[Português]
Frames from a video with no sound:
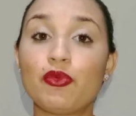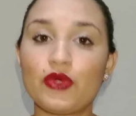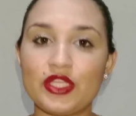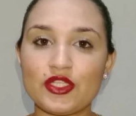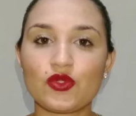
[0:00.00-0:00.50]
Por
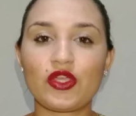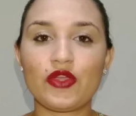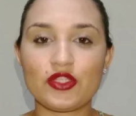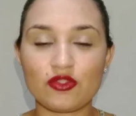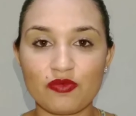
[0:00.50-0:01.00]
isso que eu
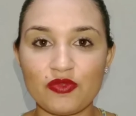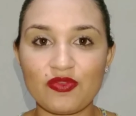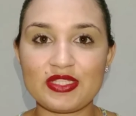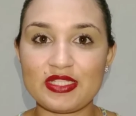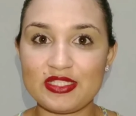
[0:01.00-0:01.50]
resolvi
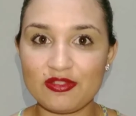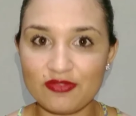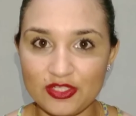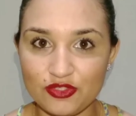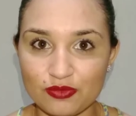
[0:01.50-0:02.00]
fazer esse
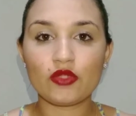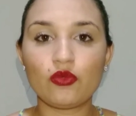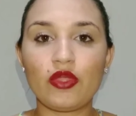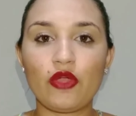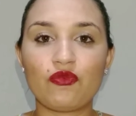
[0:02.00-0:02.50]
vídeo.
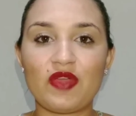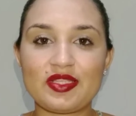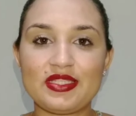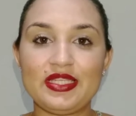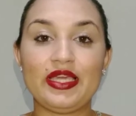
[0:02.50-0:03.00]
Quando eu
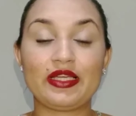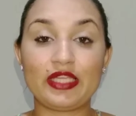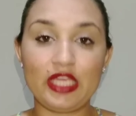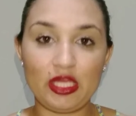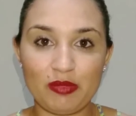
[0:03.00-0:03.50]
fazia
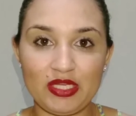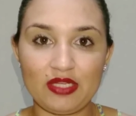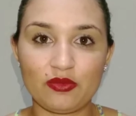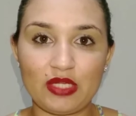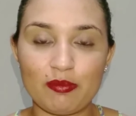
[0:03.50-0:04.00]

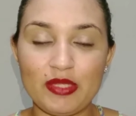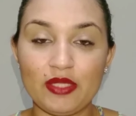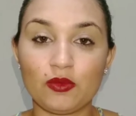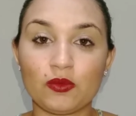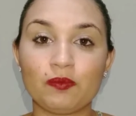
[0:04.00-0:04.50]
química no
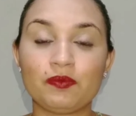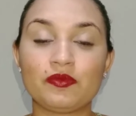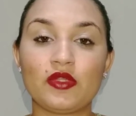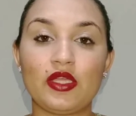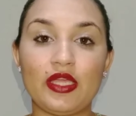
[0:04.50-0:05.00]
cabelo,
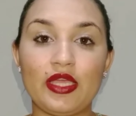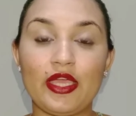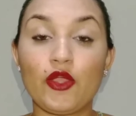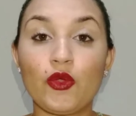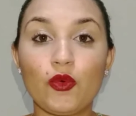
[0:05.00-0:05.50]

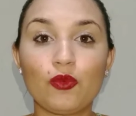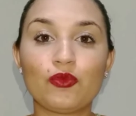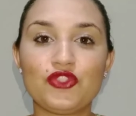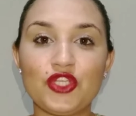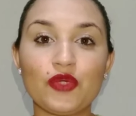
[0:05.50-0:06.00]
é,
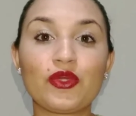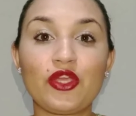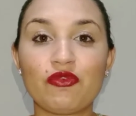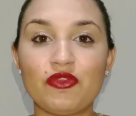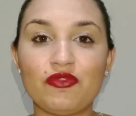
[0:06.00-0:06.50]
eu digo
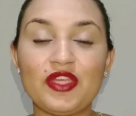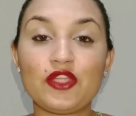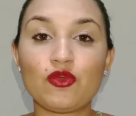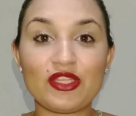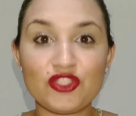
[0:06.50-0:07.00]
que eu vivia
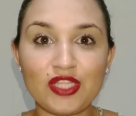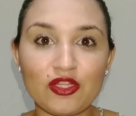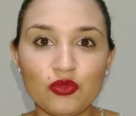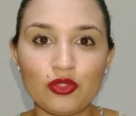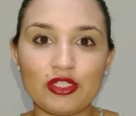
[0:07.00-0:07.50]
em uma
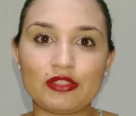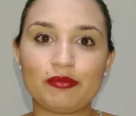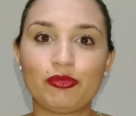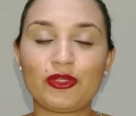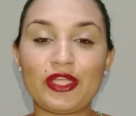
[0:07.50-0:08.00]
ditadura,
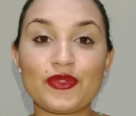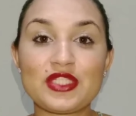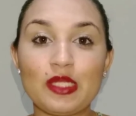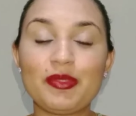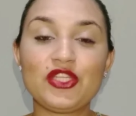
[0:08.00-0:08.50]
porque eu
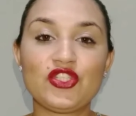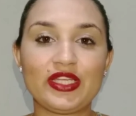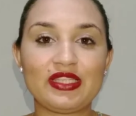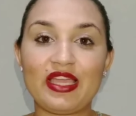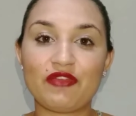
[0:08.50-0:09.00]
sempre tinha
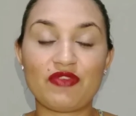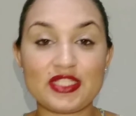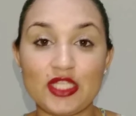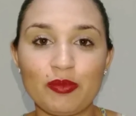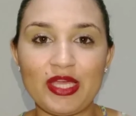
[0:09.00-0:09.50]
que estar tá
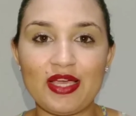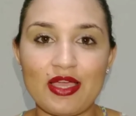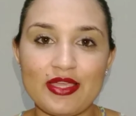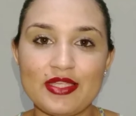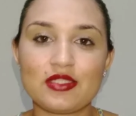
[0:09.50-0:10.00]
refazendo minha
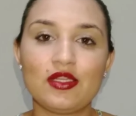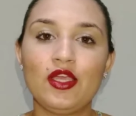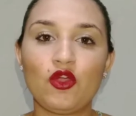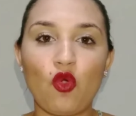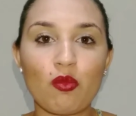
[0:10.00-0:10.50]
raiz,
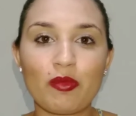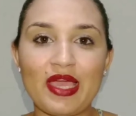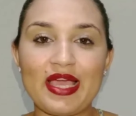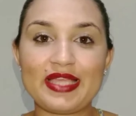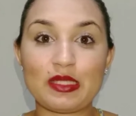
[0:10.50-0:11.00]
como
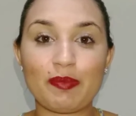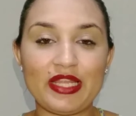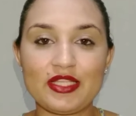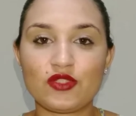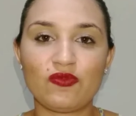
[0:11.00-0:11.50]
minha raiz
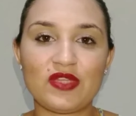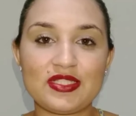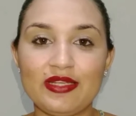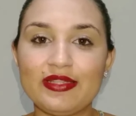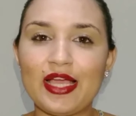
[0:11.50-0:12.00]
aparece com
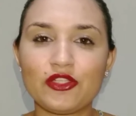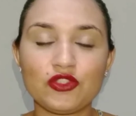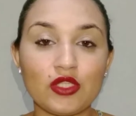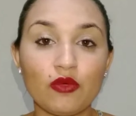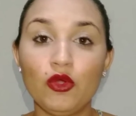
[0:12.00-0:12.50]
facilidade,
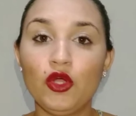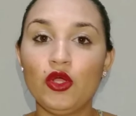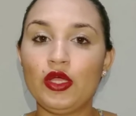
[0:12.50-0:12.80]
então